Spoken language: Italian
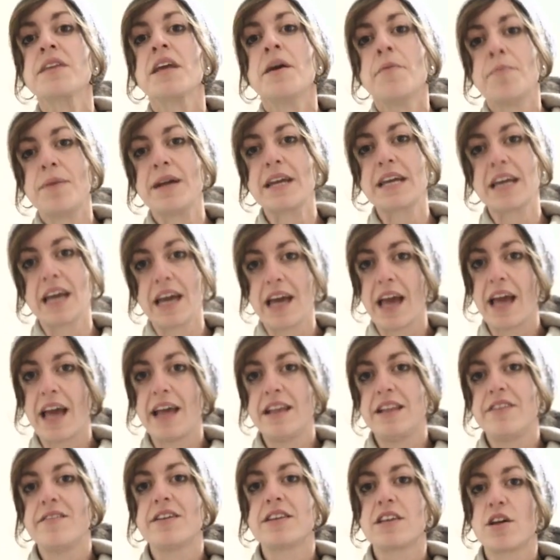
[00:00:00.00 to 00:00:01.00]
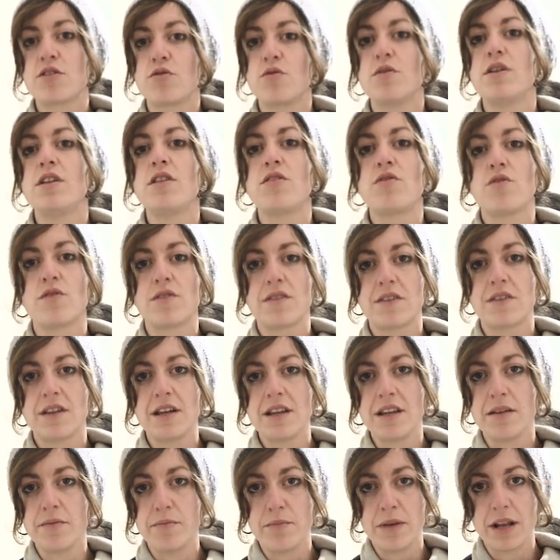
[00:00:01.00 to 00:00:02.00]
perché è diventato
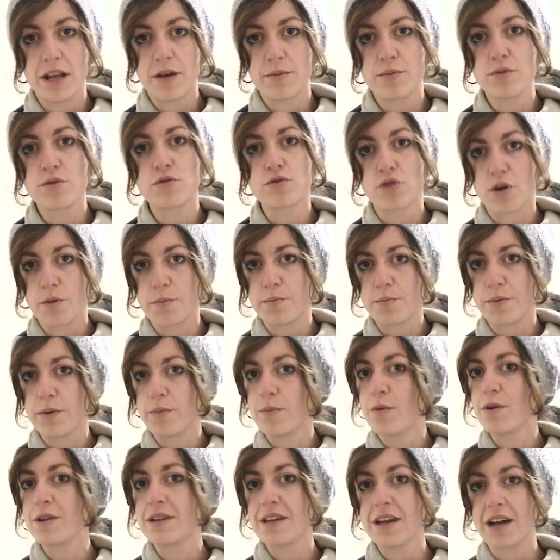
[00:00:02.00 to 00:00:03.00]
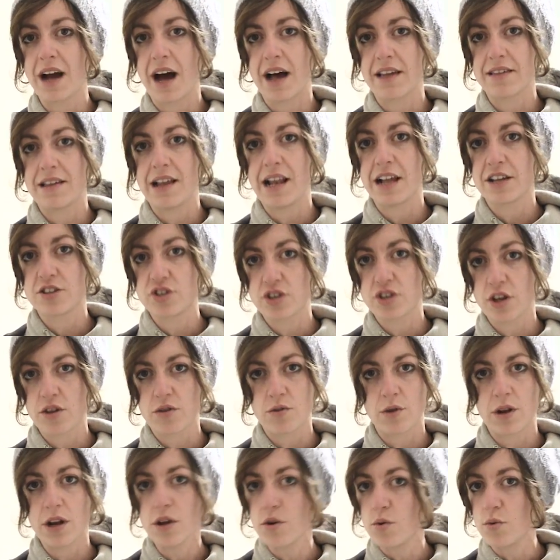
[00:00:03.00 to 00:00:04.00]
insostenibile purtroppo in molti casi
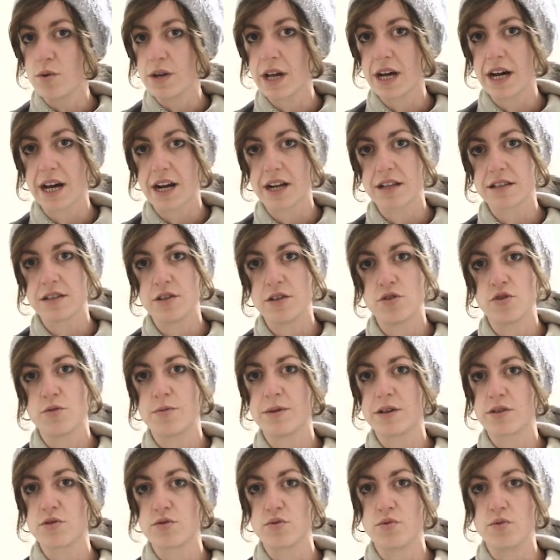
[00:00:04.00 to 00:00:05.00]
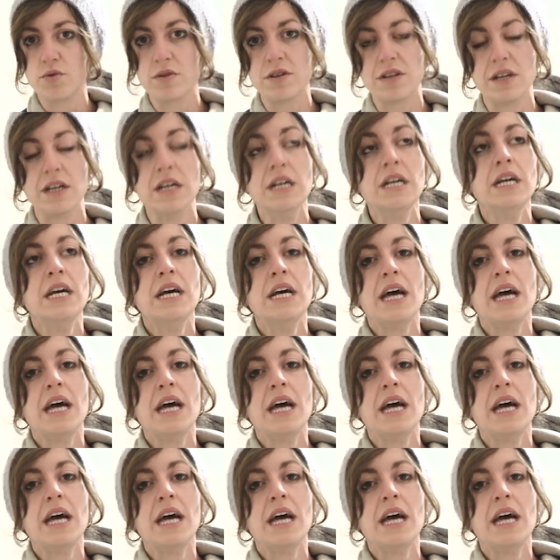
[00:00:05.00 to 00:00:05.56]
l'accesso alle cure garantito per tutti